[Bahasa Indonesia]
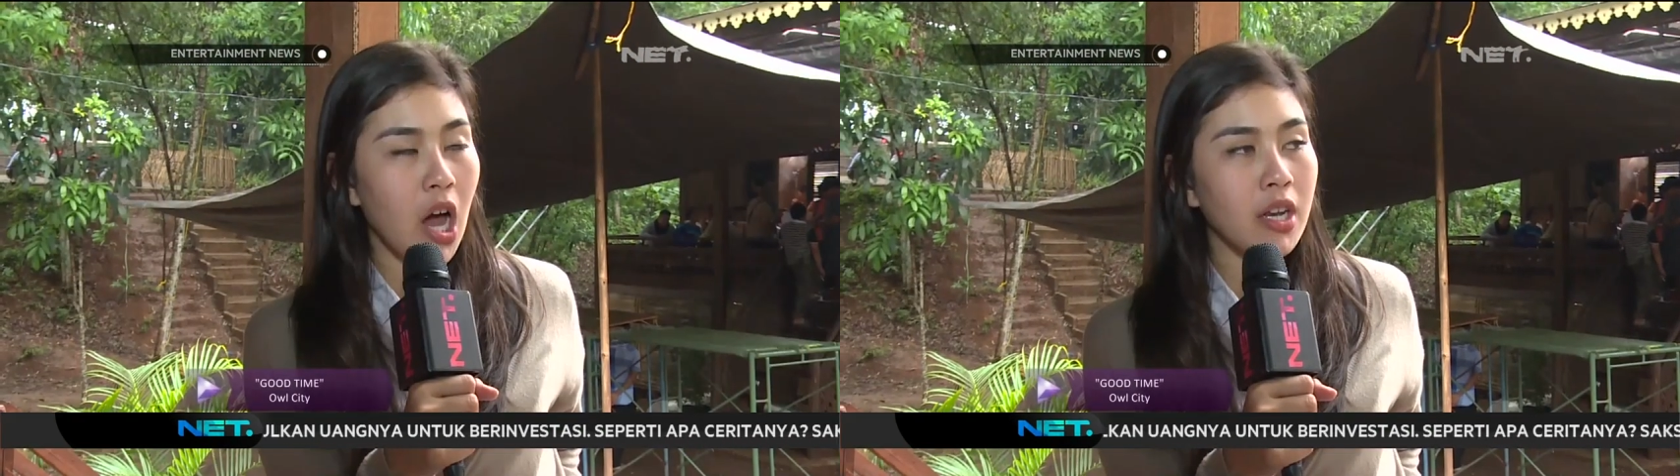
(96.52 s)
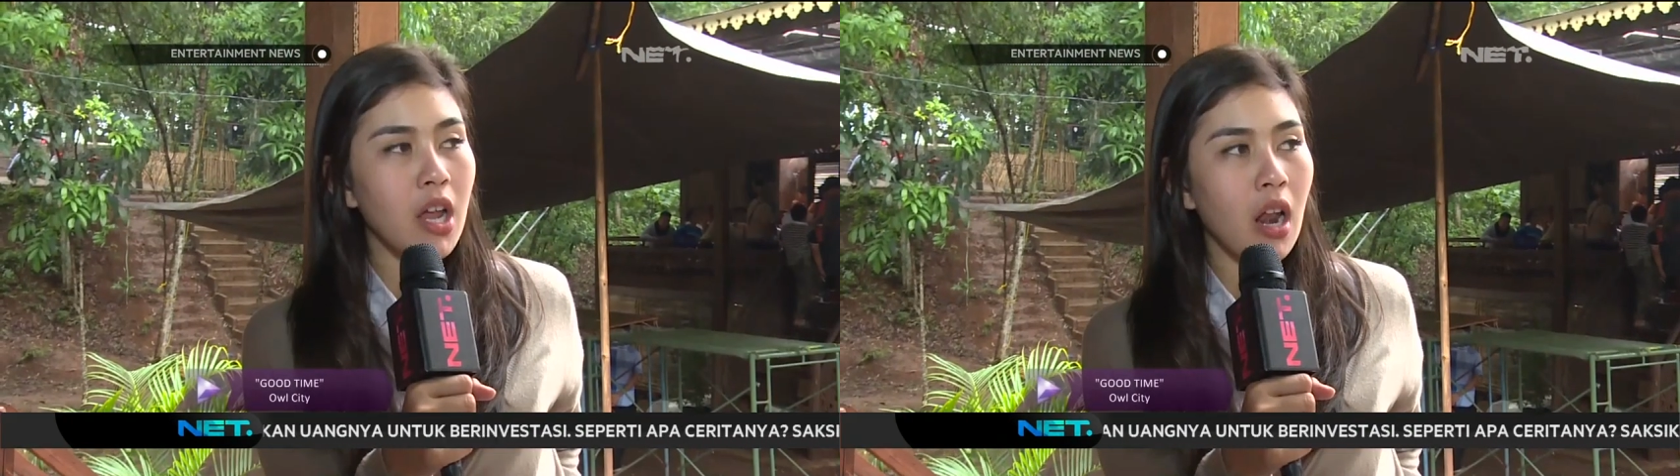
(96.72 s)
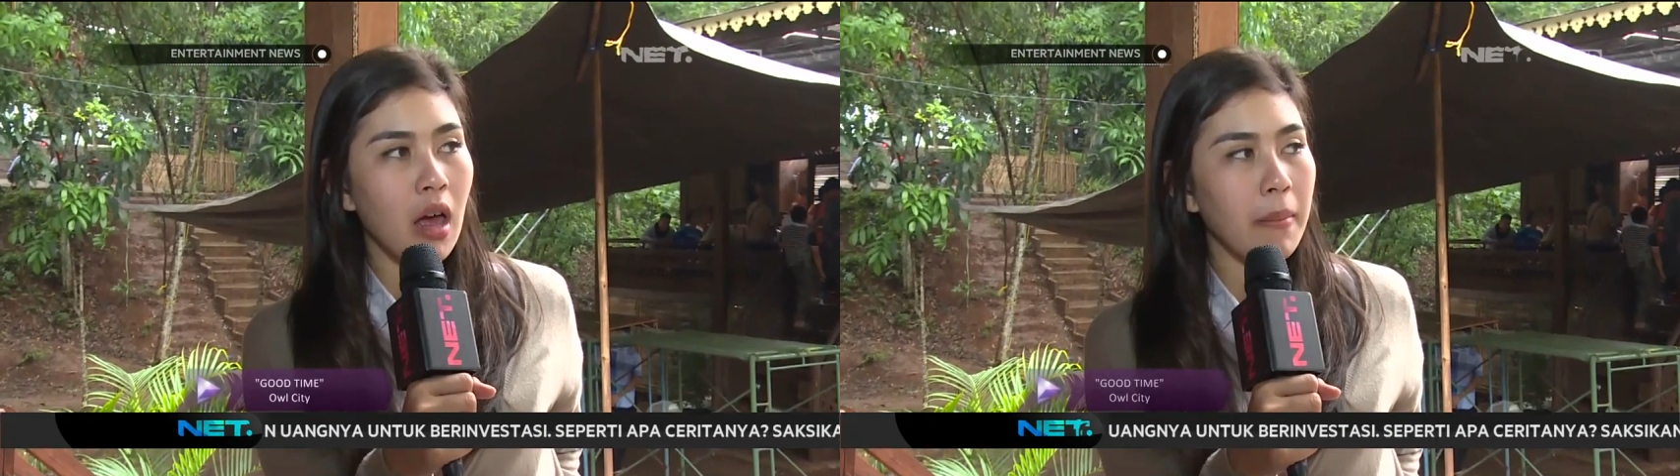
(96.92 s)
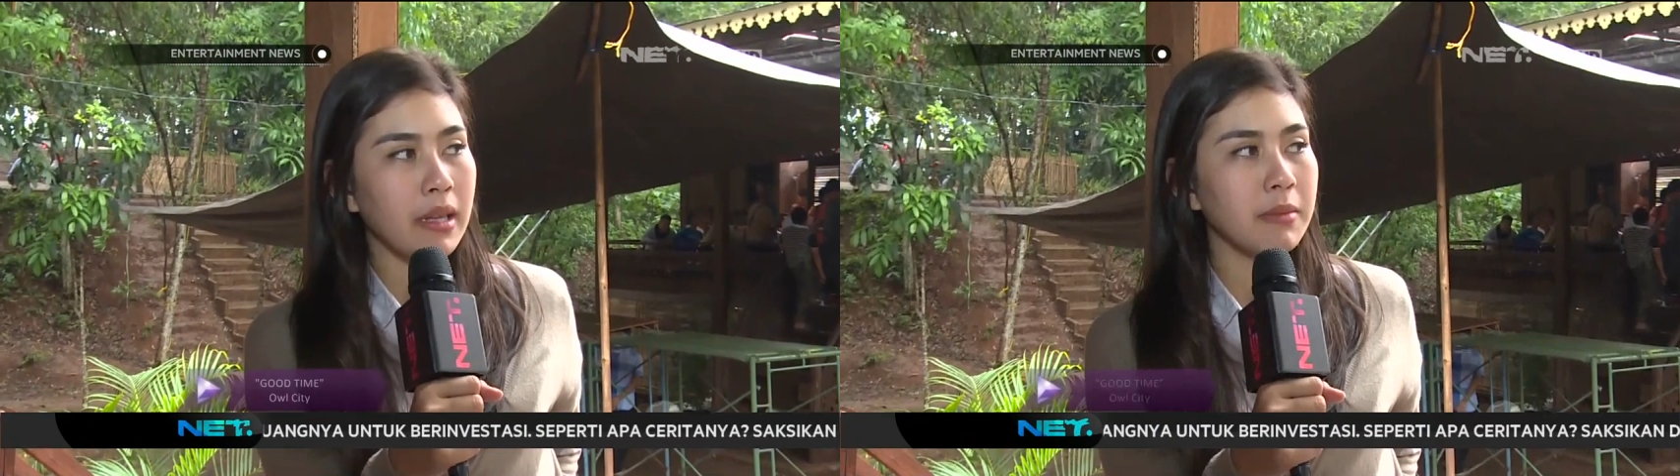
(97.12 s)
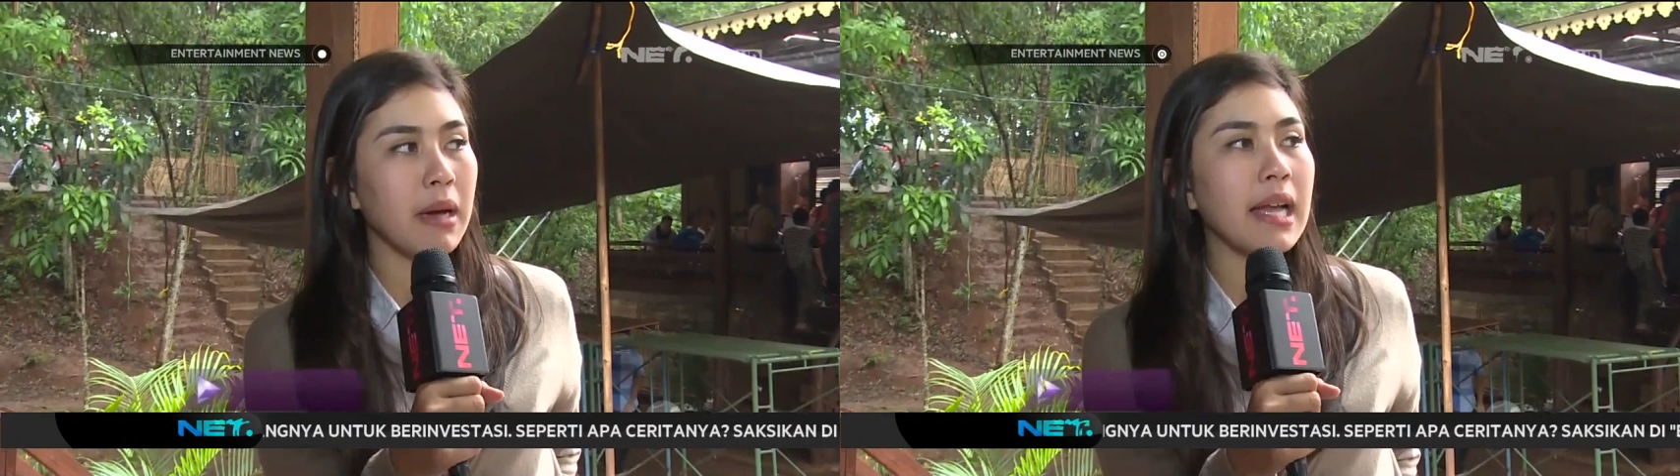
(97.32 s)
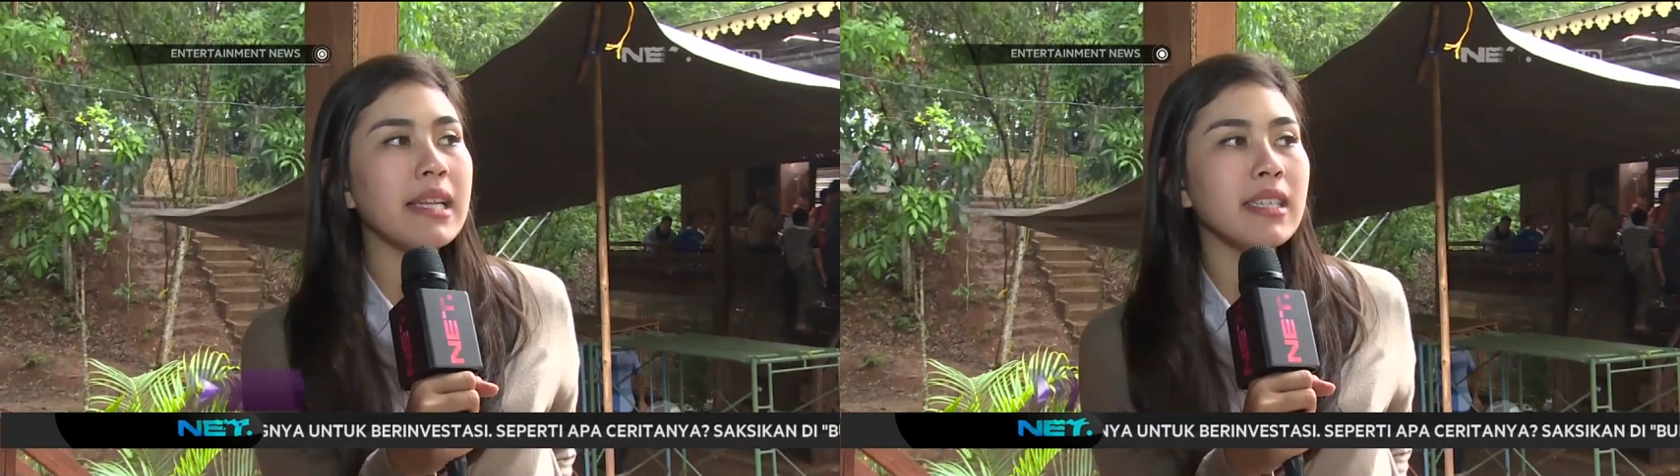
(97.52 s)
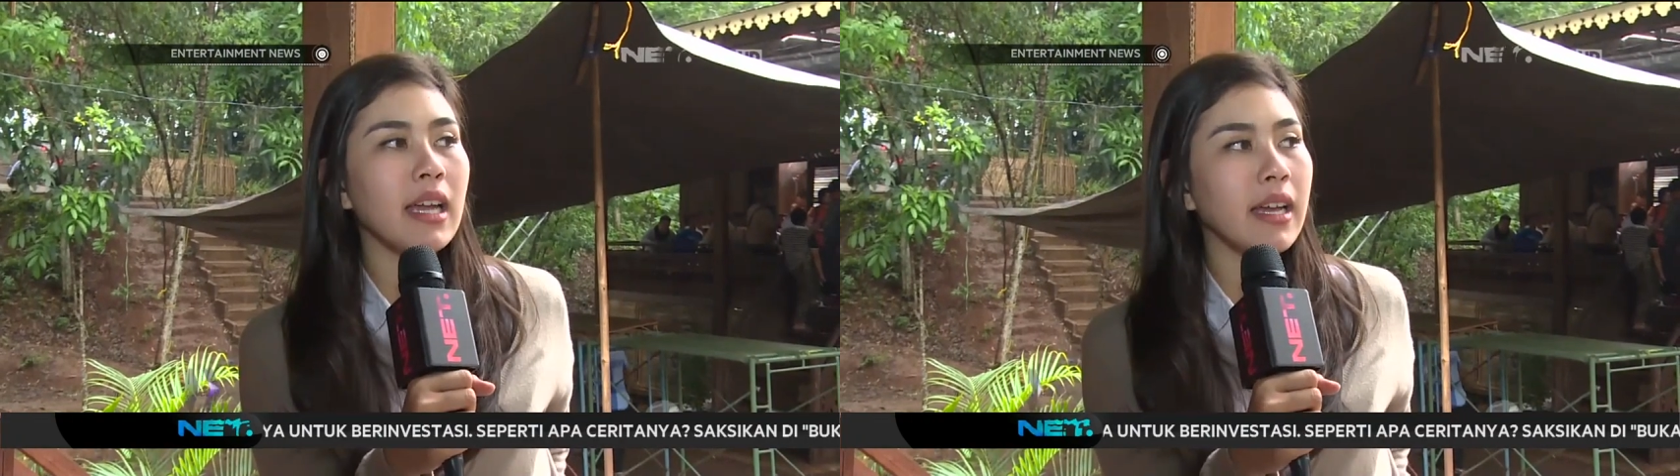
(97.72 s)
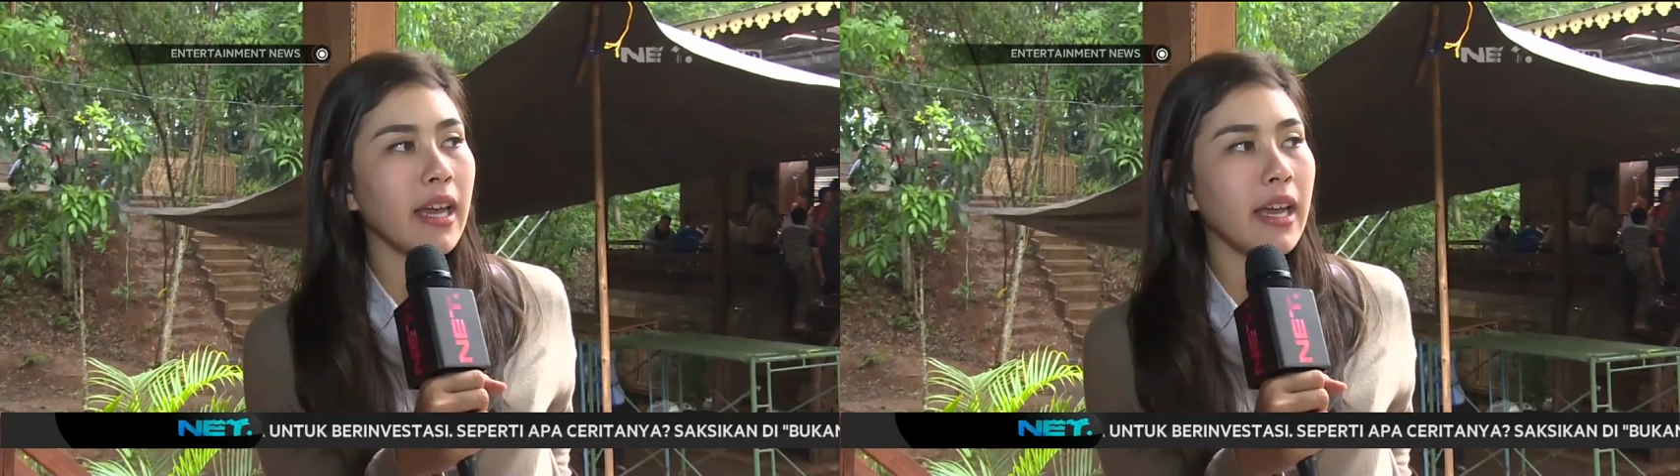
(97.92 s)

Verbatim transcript: ada lah pasti makanya sekarang